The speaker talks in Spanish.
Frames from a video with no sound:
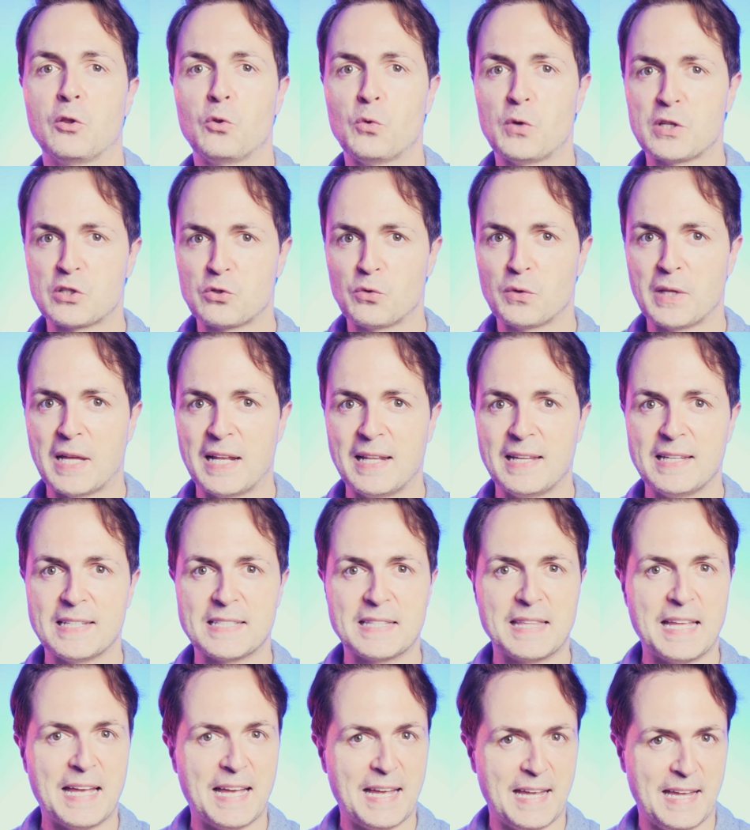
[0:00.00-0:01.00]
No es una
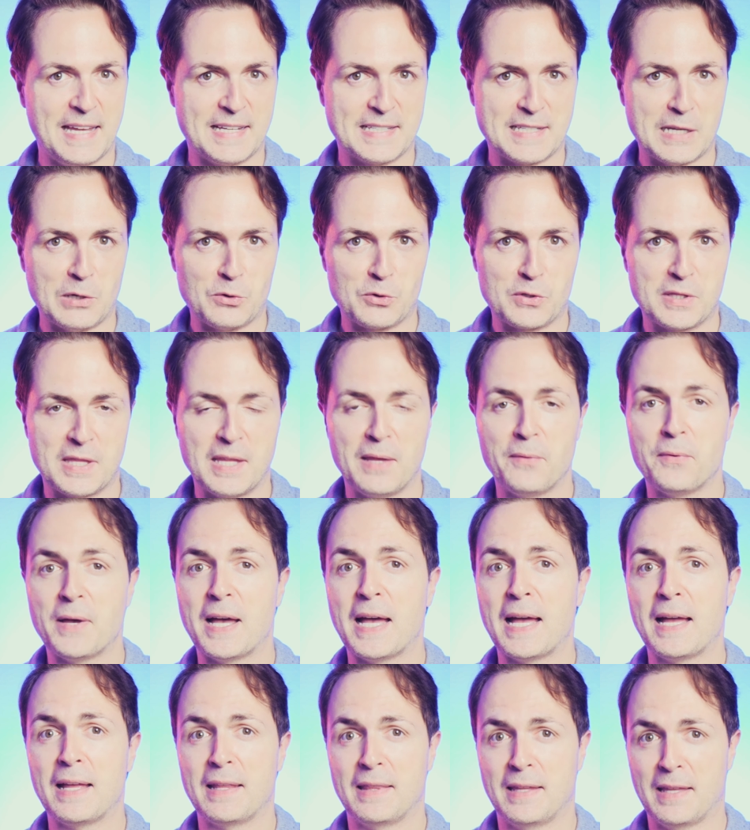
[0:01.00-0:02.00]
lista
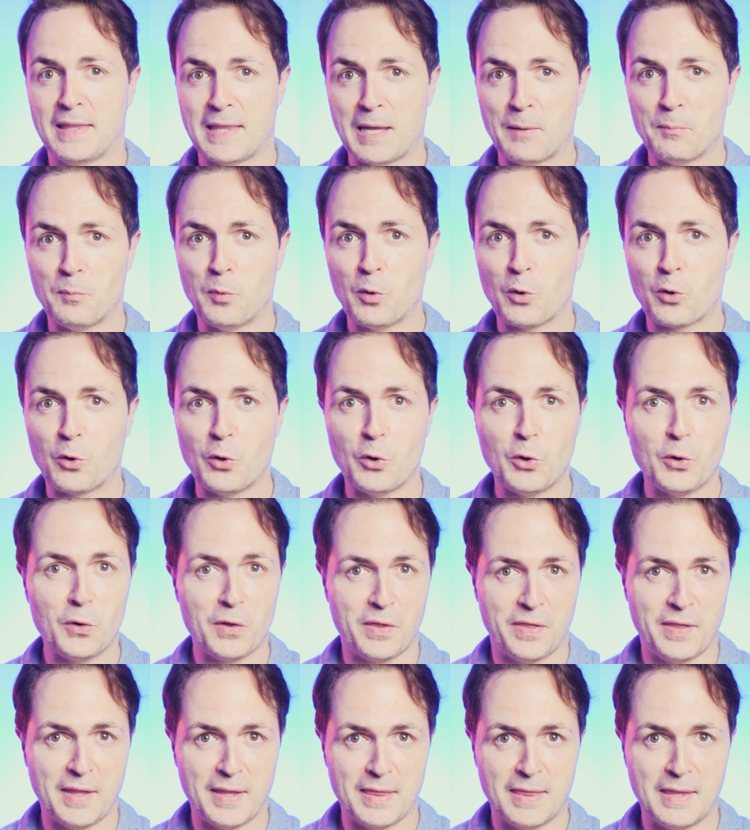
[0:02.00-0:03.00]
exhaustiva ni
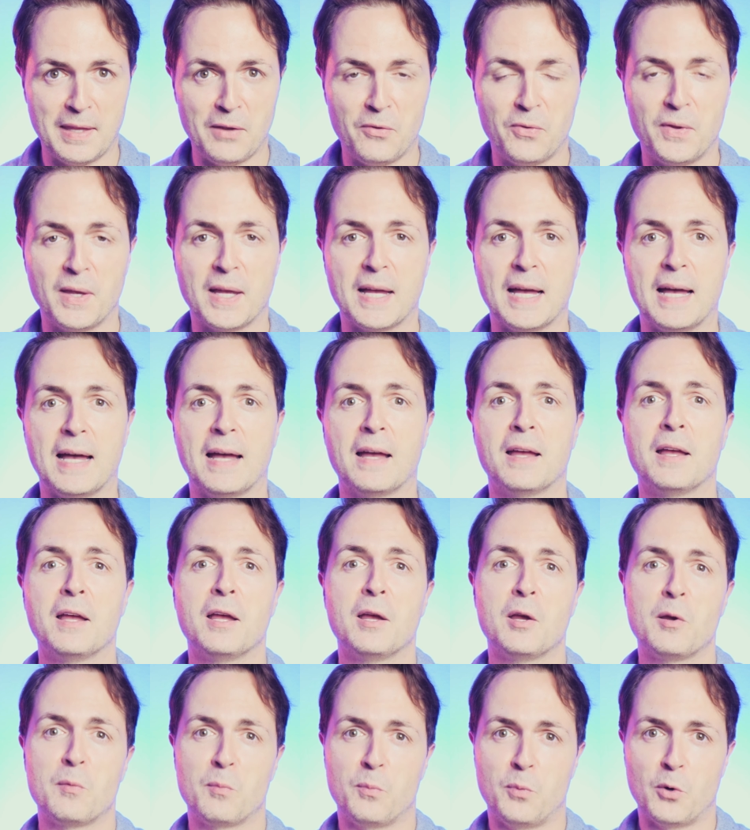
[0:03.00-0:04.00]
tampoco científica,
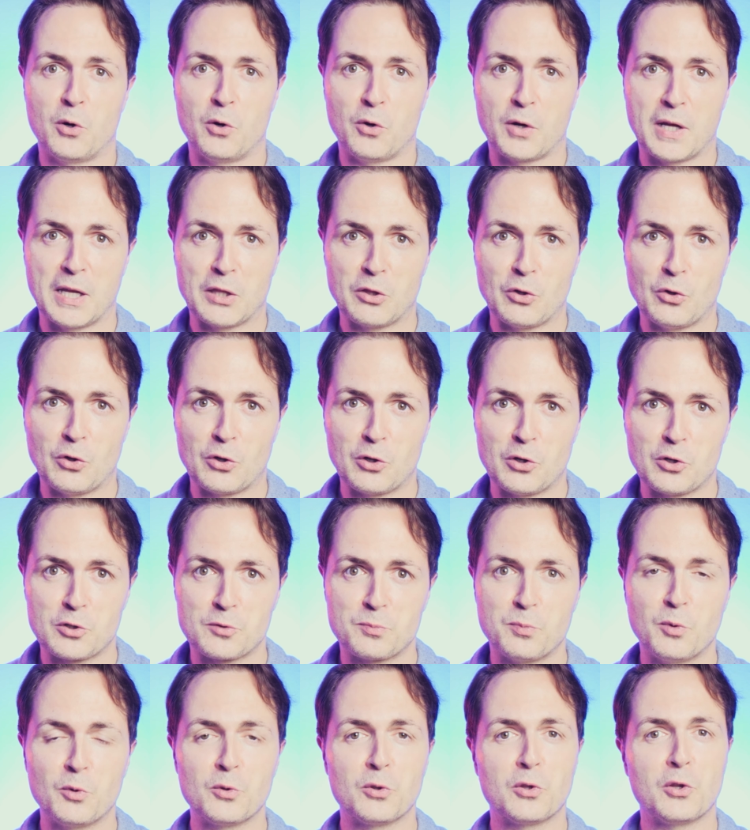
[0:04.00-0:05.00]
por lo que todos
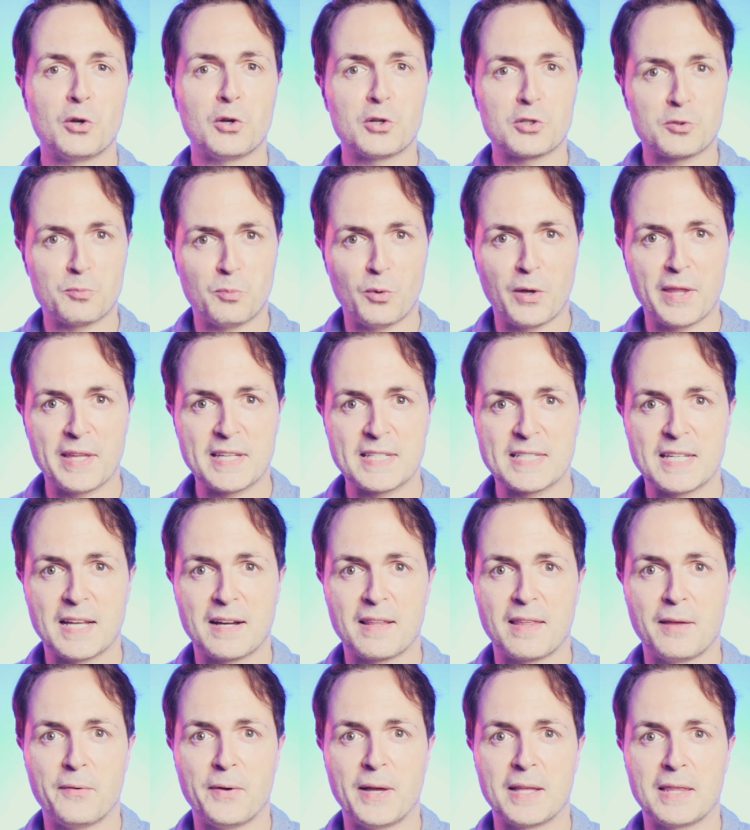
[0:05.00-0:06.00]
los puntos pueden
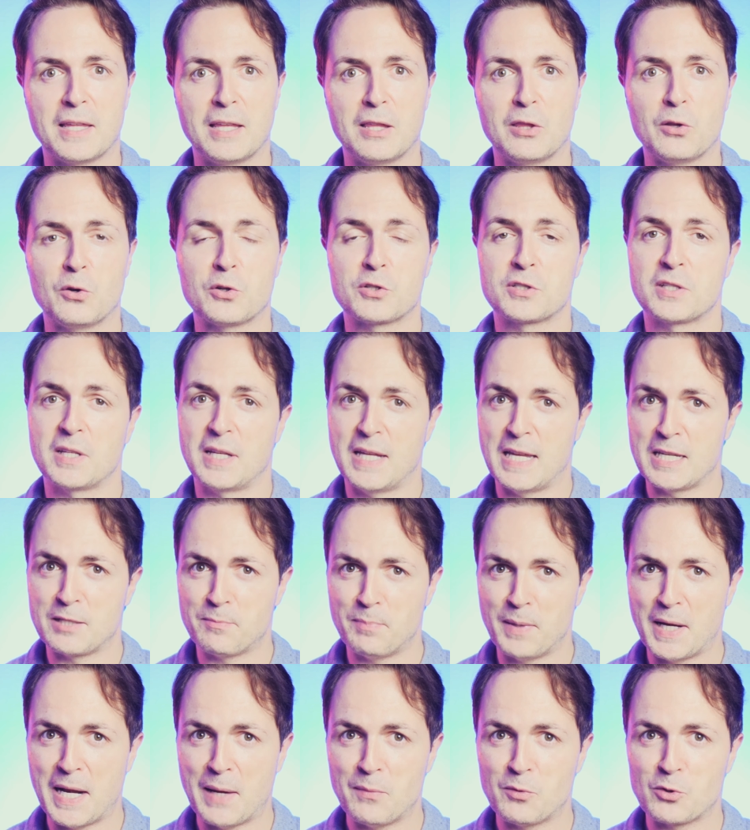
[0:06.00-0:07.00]
ser debatidos.
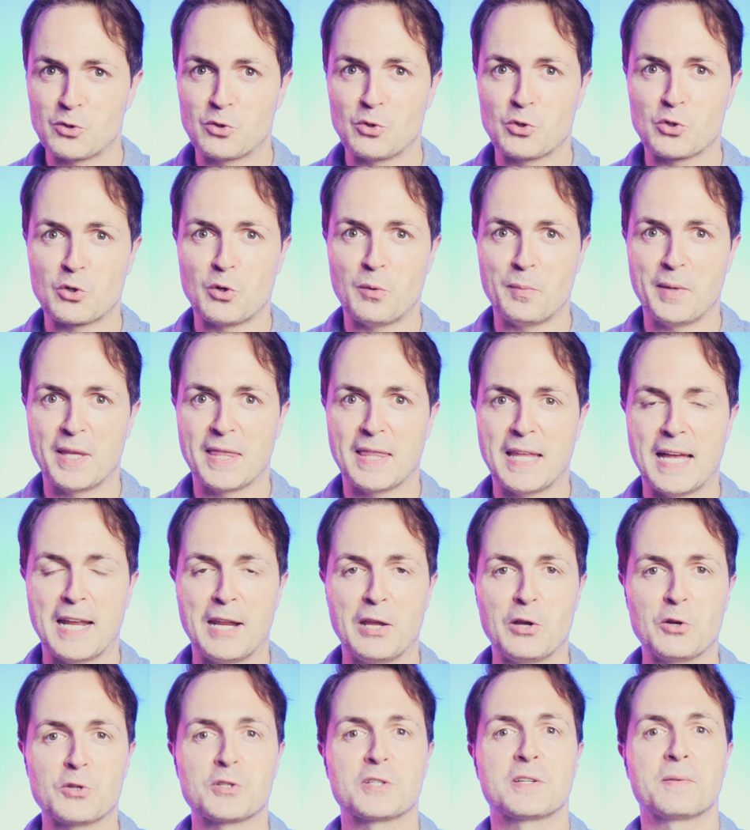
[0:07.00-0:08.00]
Esperamos tus
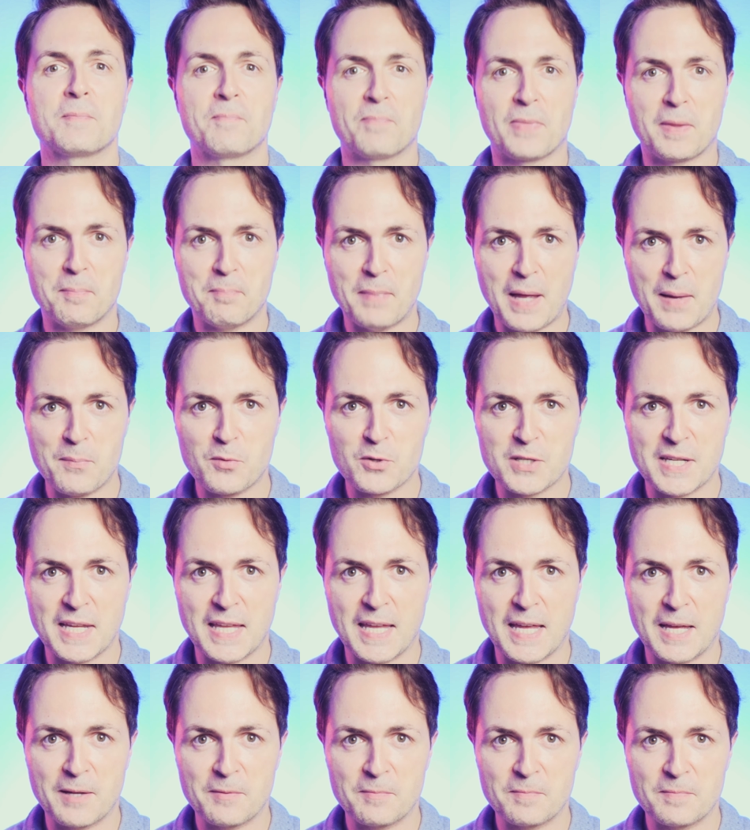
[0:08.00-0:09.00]
comentarios. ¡Vamos
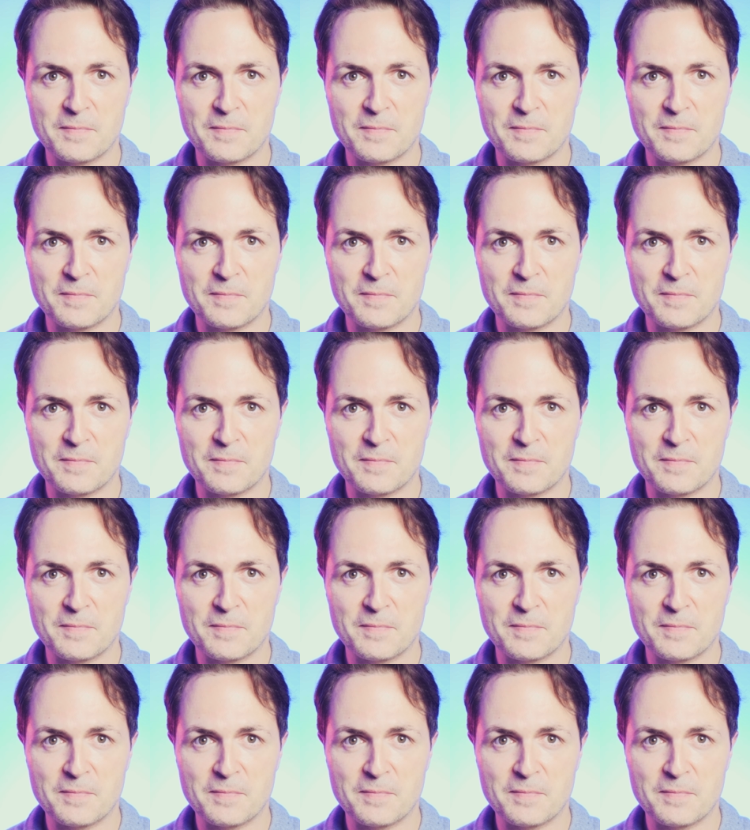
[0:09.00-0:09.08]
allá!